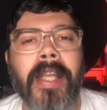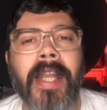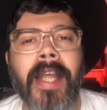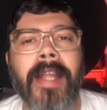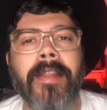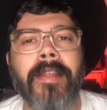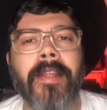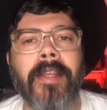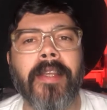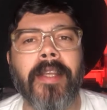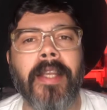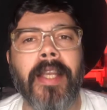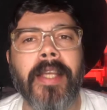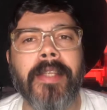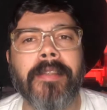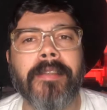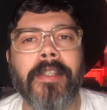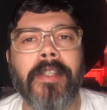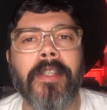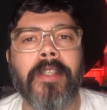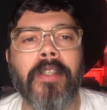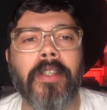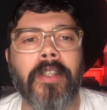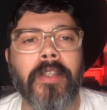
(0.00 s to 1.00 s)
grandes
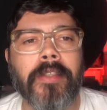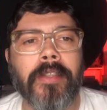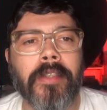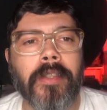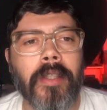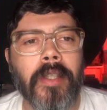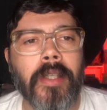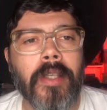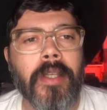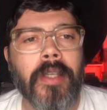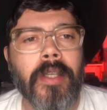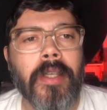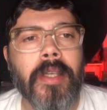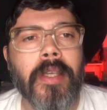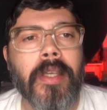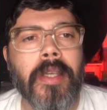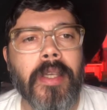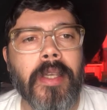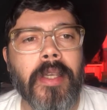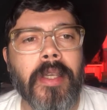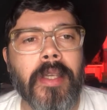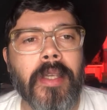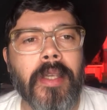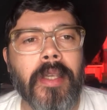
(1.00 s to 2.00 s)
clásicos
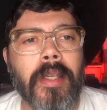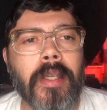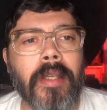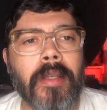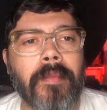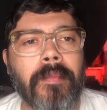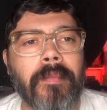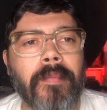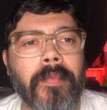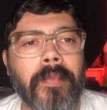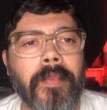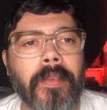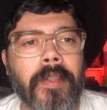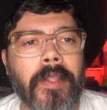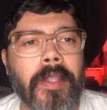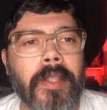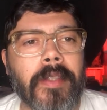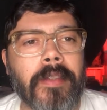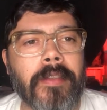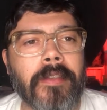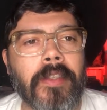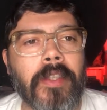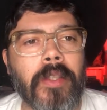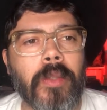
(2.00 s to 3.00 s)
y
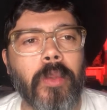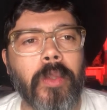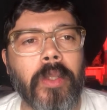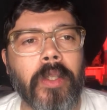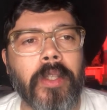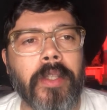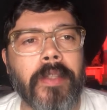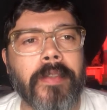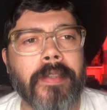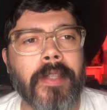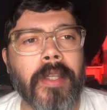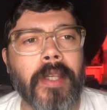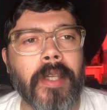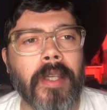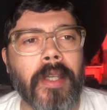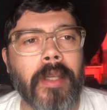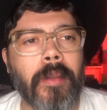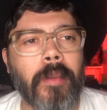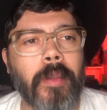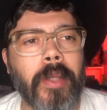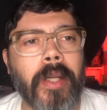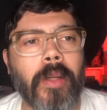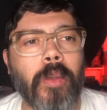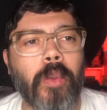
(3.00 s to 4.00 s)
mm, si uno dice,
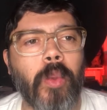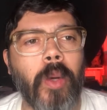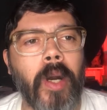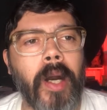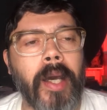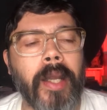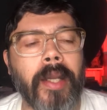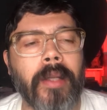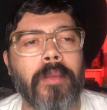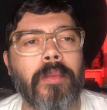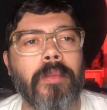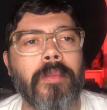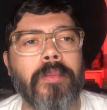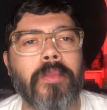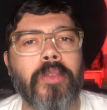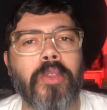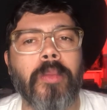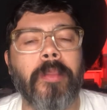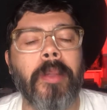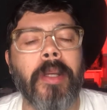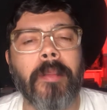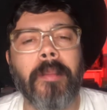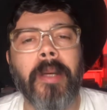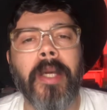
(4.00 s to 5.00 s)
voy a jugar un
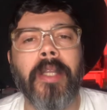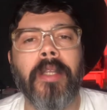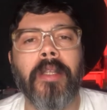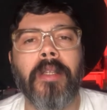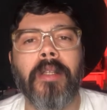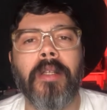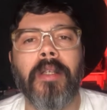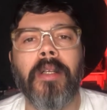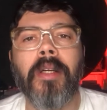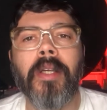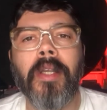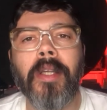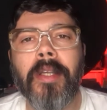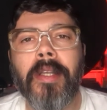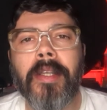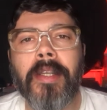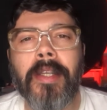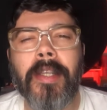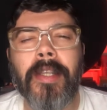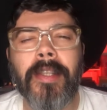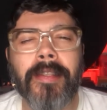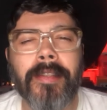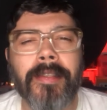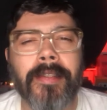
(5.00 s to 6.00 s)
Super Mario,
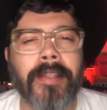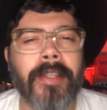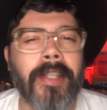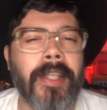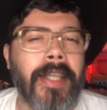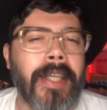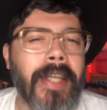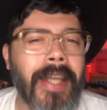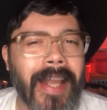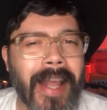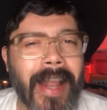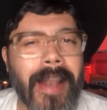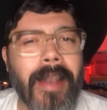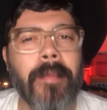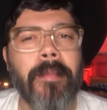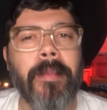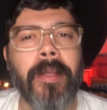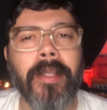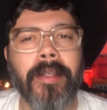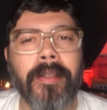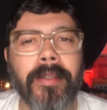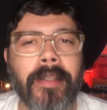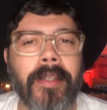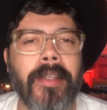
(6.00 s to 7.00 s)

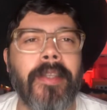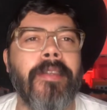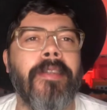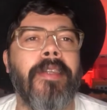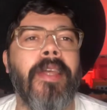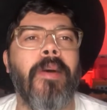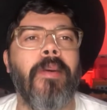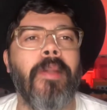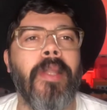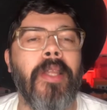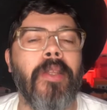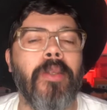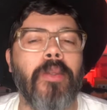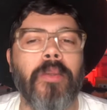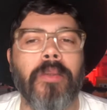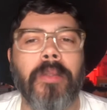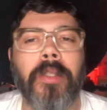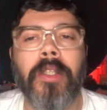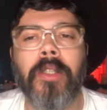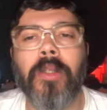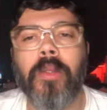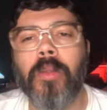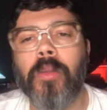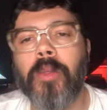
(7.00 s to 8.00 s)
generalmente está hablando,
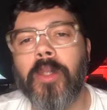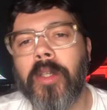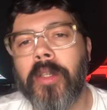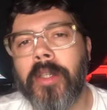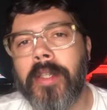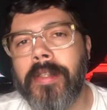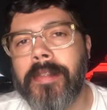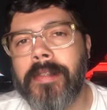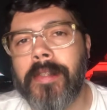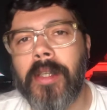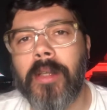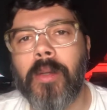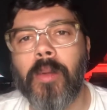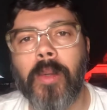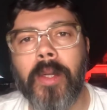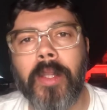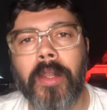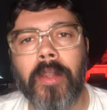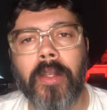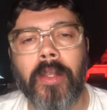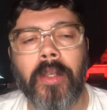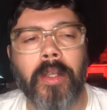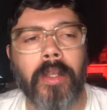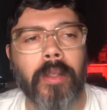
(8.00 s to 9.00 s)
digo, uno dice
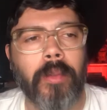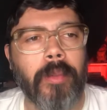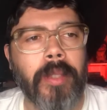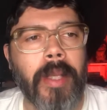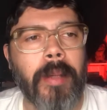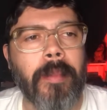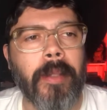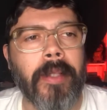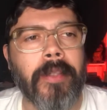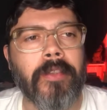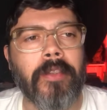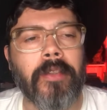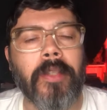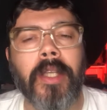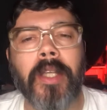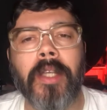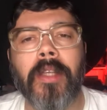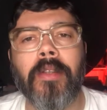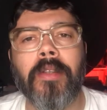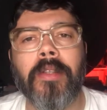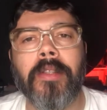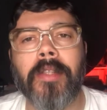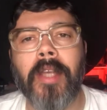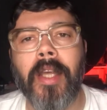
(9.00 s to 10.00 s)
cuando una persona
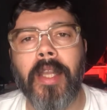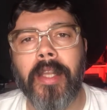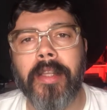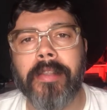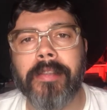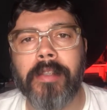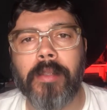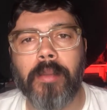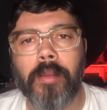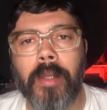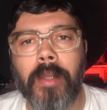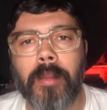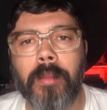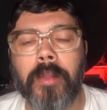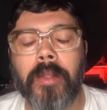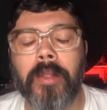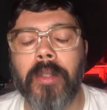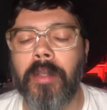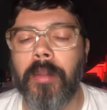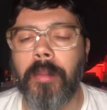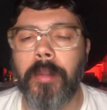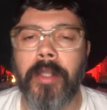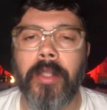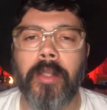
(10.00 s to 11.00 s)
que no está nacido al mundo
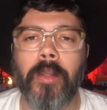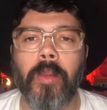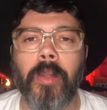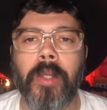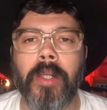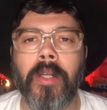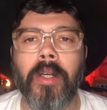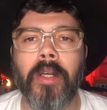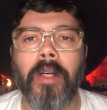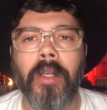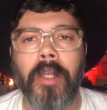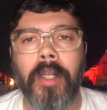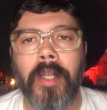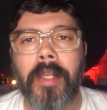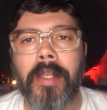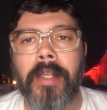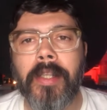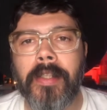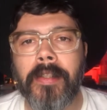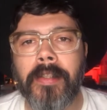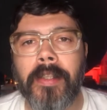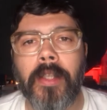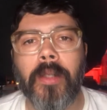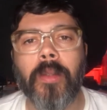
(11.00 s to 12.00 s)
del videojuego
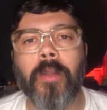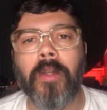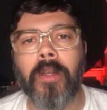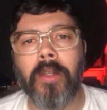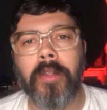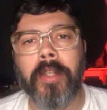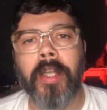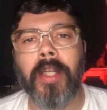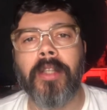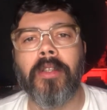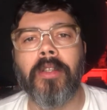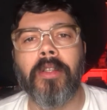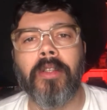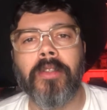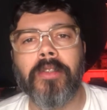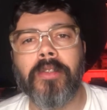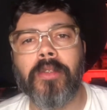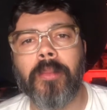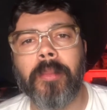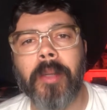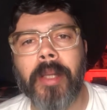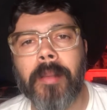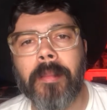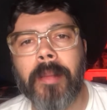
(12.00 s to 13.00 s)
tiene un contacto con
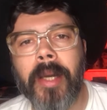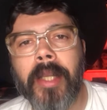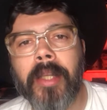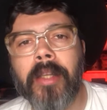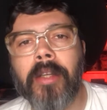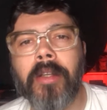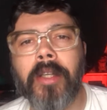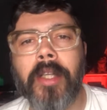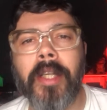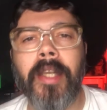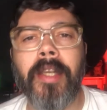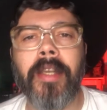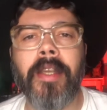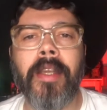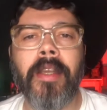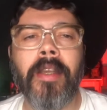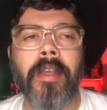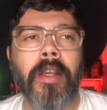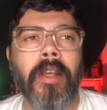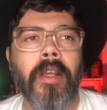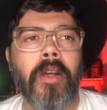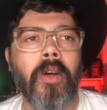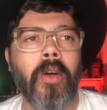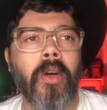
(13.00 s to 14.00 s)
Super Mario, cree
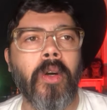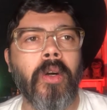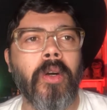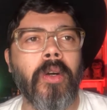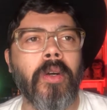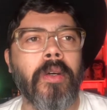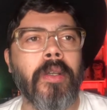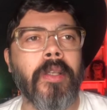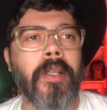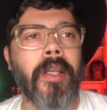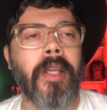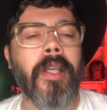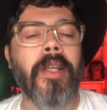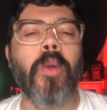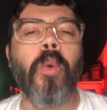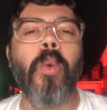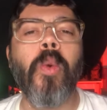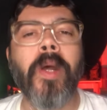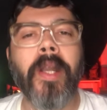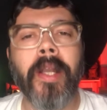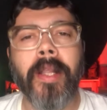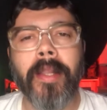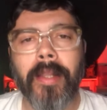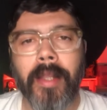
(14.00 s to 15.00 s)
o
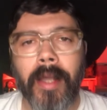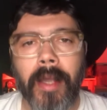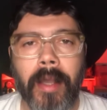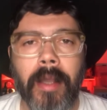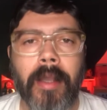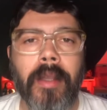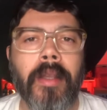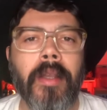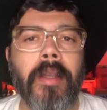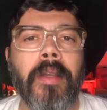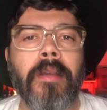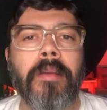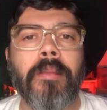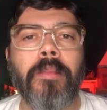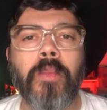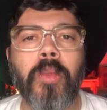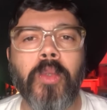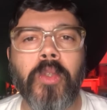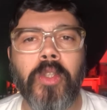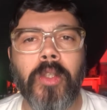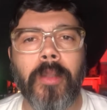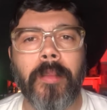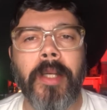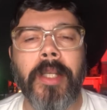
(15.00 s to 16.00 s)
recuerda
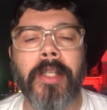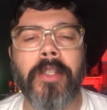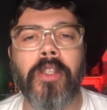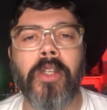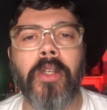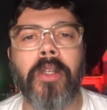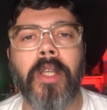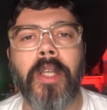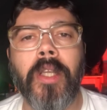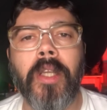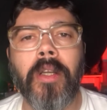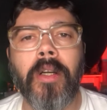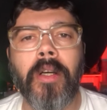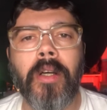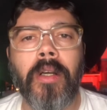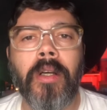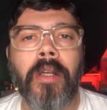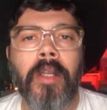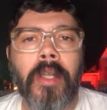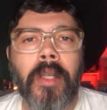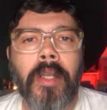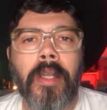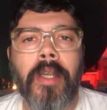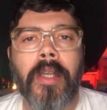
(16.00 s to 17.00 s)
mucho más, yo
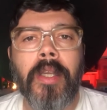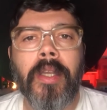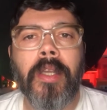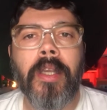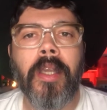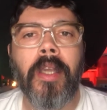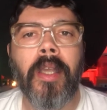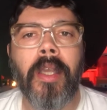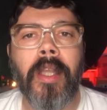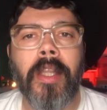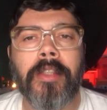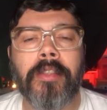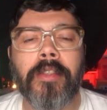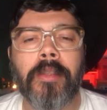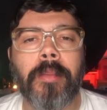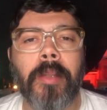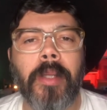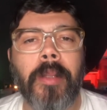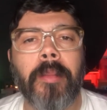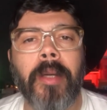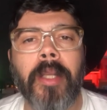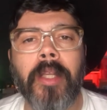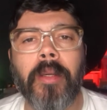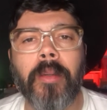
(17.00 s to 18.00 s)
creo, eh, el
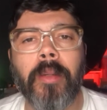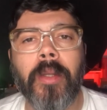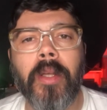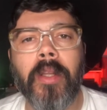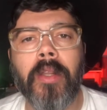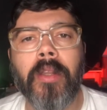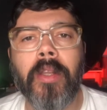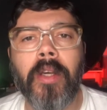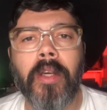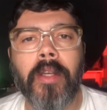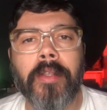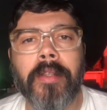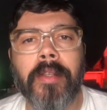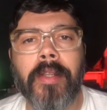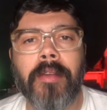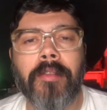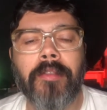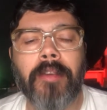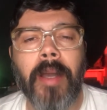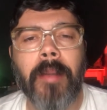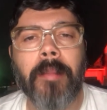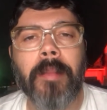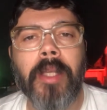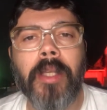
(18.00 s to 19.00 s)
Super Mario Bros. 2 de
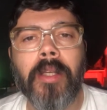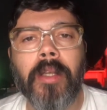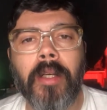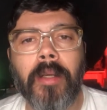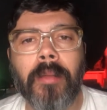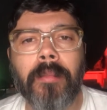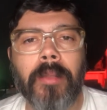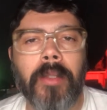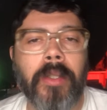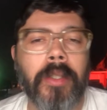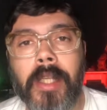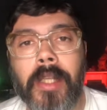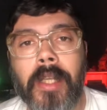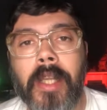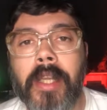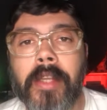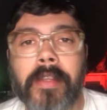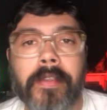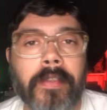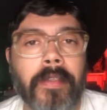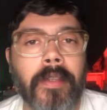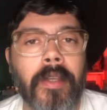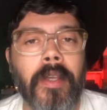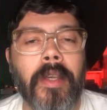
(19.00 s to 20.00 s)
Famicom o de
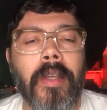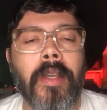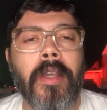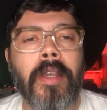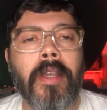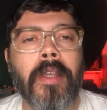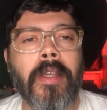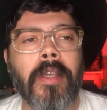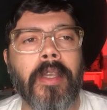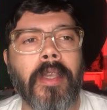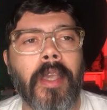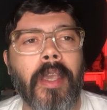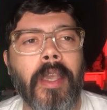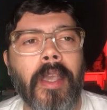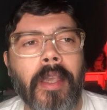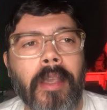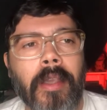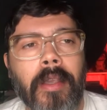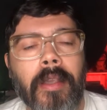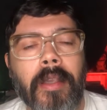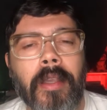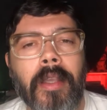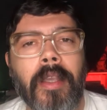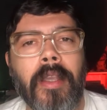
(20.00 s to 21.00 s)
NES
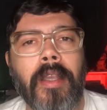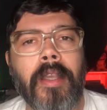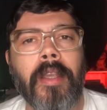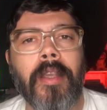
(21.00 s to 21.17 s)
que